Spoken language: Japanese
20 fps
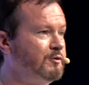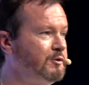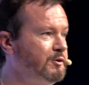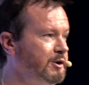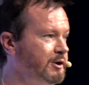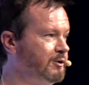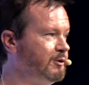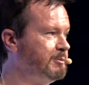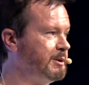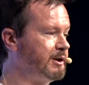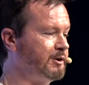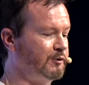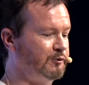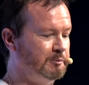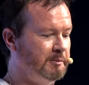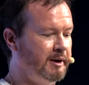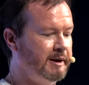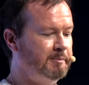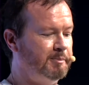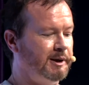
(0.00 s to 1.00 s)
いか深刻
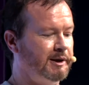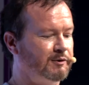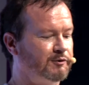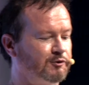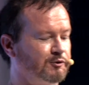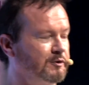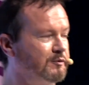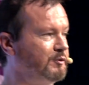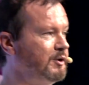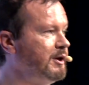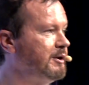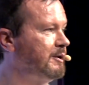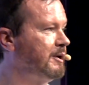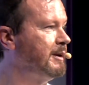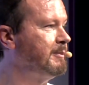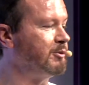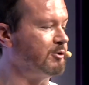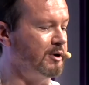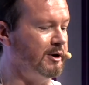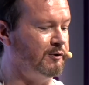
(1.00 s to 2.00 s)
なのかということでお
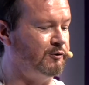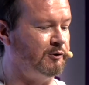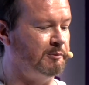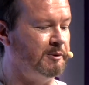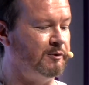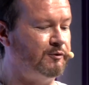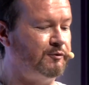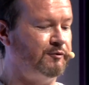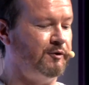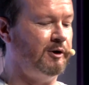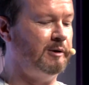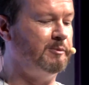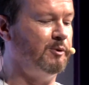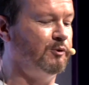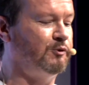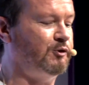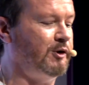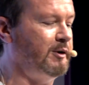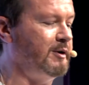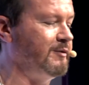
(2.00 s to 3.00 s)
互いを出しに行こうとし
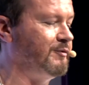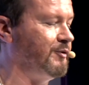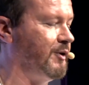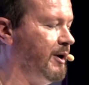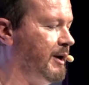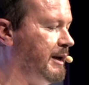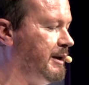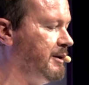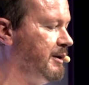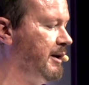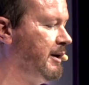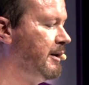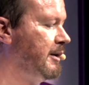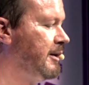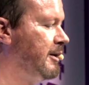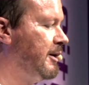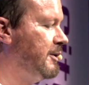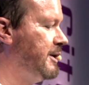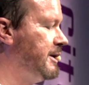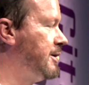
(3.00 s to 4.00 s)
ているんです。
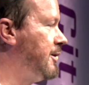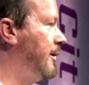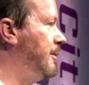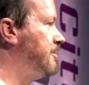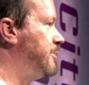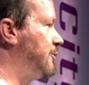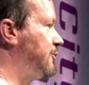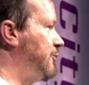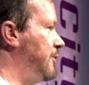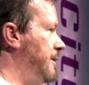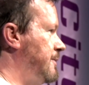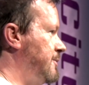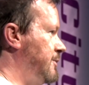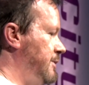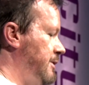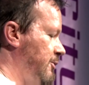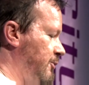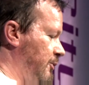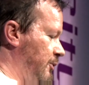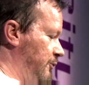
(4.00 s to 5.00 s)
えー、私の
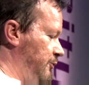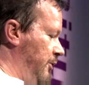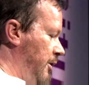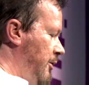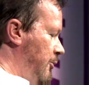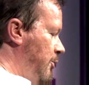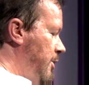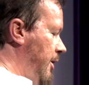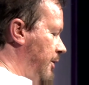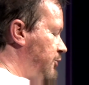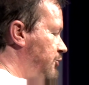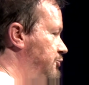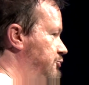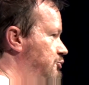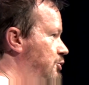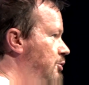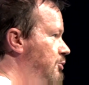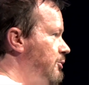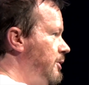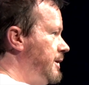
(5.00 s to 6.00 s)

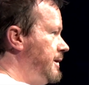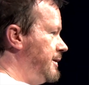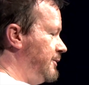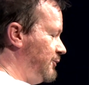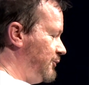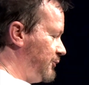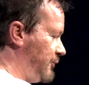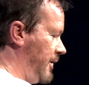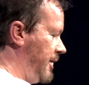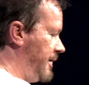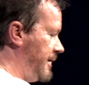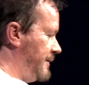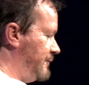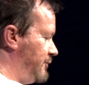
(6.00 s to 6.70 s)
ネオリバネオリバリズムの